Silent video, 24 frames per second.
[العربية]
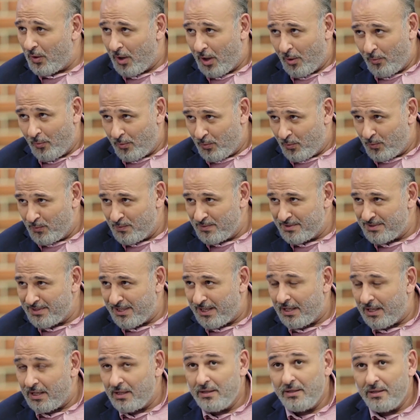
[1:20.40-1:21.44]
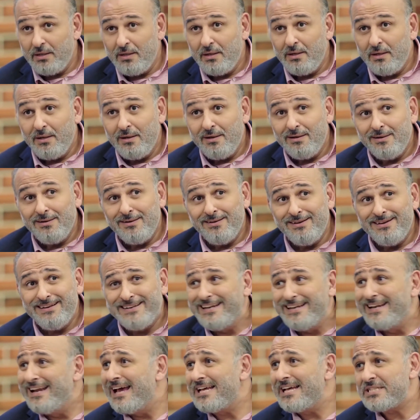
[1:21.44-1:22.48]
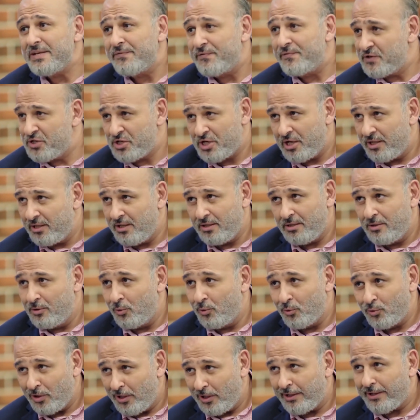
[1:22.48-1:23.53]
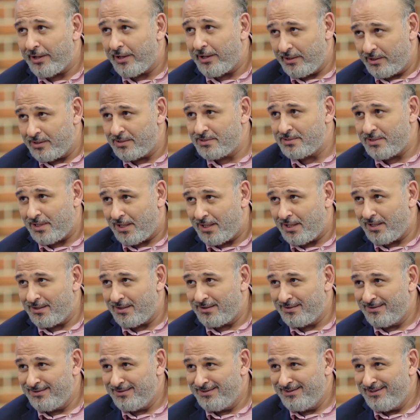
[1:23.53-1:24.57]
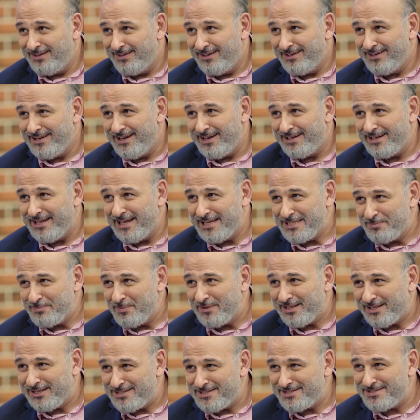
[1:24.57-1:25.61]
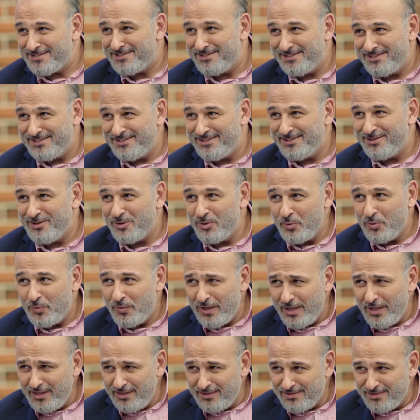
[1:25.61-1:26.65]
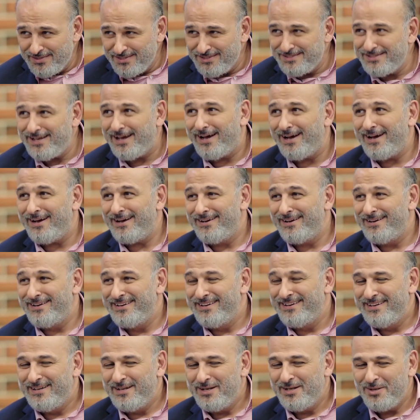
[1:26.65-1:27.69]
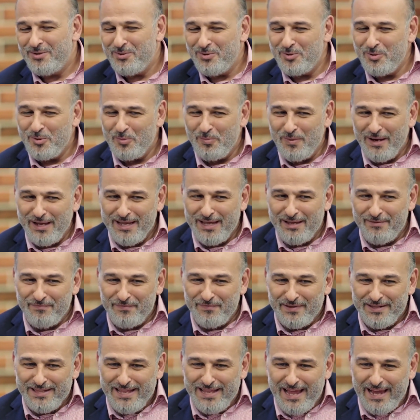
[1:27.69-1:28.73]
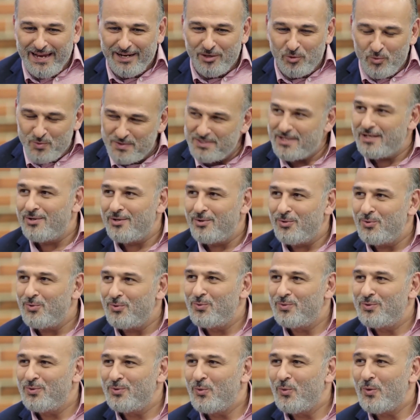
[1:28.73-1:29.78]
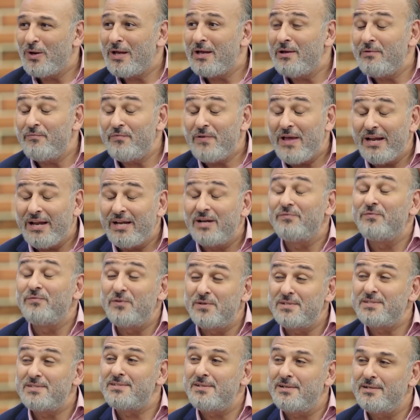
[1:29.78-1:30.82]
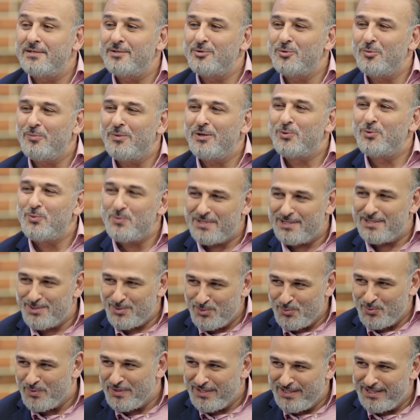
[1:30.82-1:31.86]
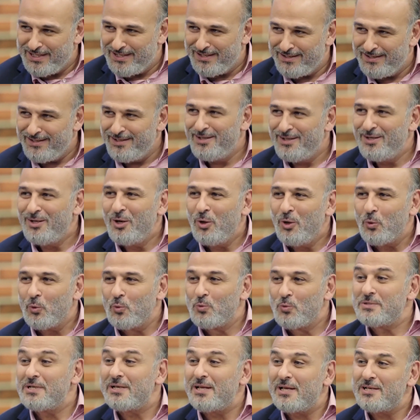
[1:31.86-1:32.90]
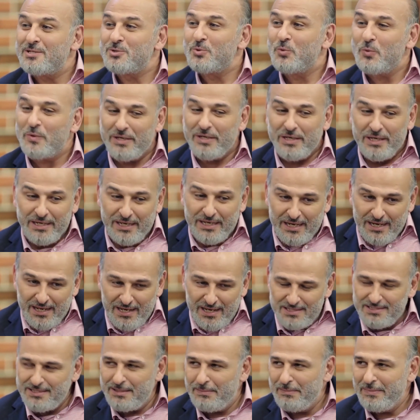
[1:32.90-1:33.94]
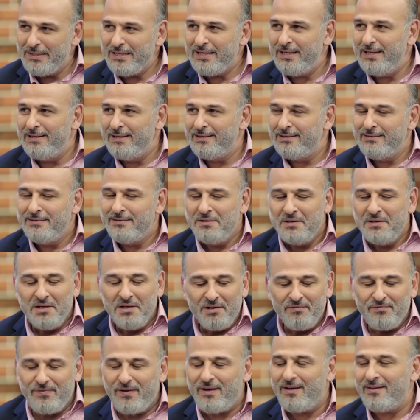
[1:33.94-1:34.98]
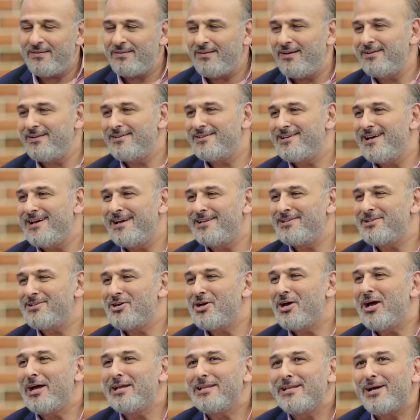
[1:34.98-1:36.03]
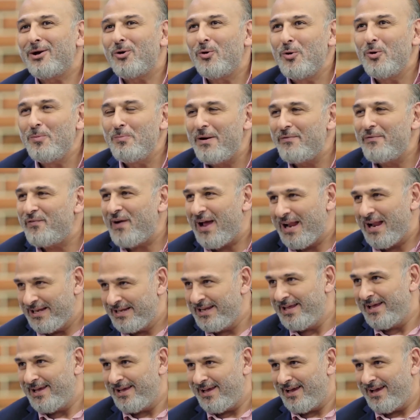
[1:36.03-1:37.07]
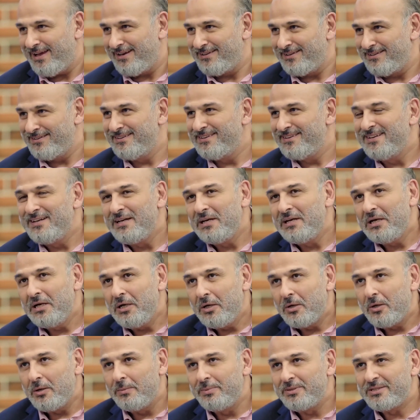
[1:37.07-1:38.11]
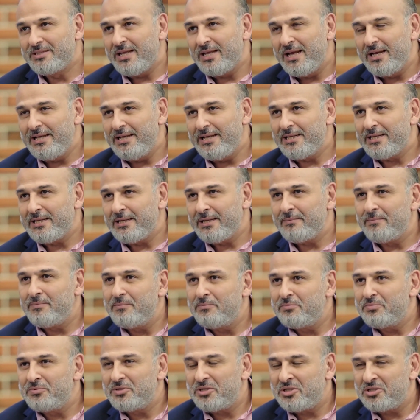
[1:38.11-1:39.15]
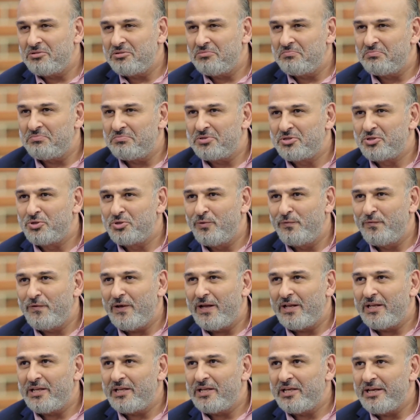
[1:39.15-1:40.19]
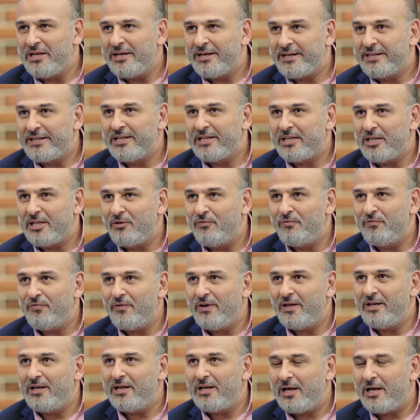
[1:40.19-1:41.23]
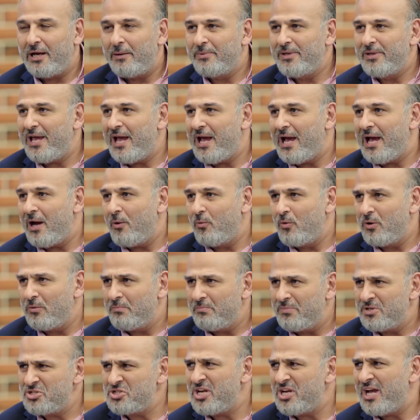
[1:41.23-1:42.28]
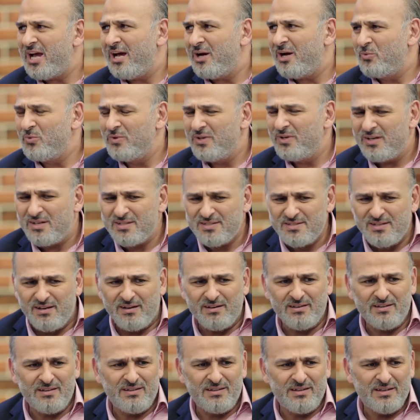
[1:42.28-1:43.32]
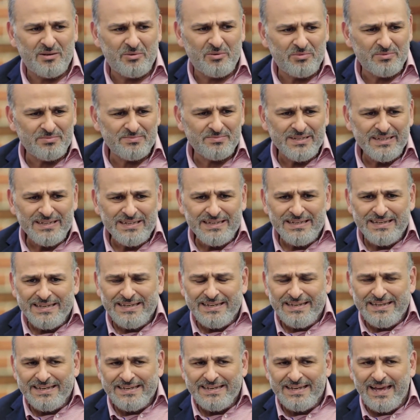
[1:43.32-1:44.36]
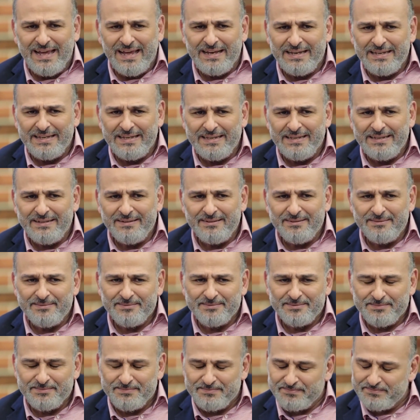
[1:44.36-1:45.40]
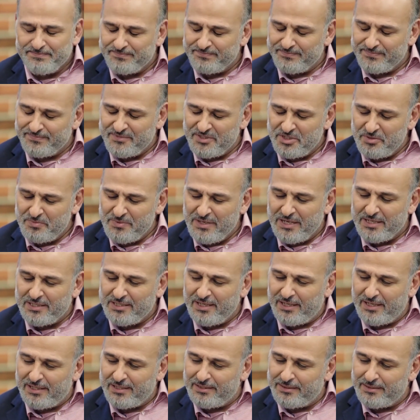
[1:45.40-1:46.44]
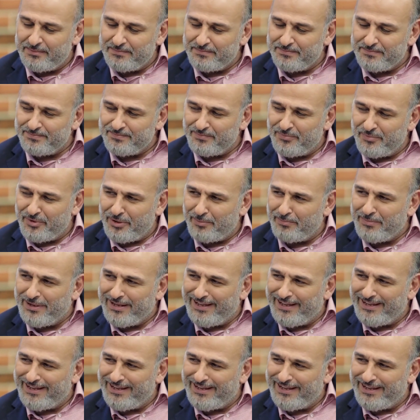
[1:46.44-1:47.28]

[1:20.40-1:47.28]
او يكون صح للاسف الشديد انه طلع راينا صح يعني اثبتت السنين انه راينا الصح انه ما كان في داعي نوصل لهون وكان في عنا فرصه انه ما توصل سوريا ونوصل كسوريين الى هذا المكان فقط هذا هذا هذا كل ما فعلناه يعني وبالتالي انت بتشوف يعني رده الفعل القبيحه والبشعه والاقصائيه وال... يعني شو بدك تحكي ربنا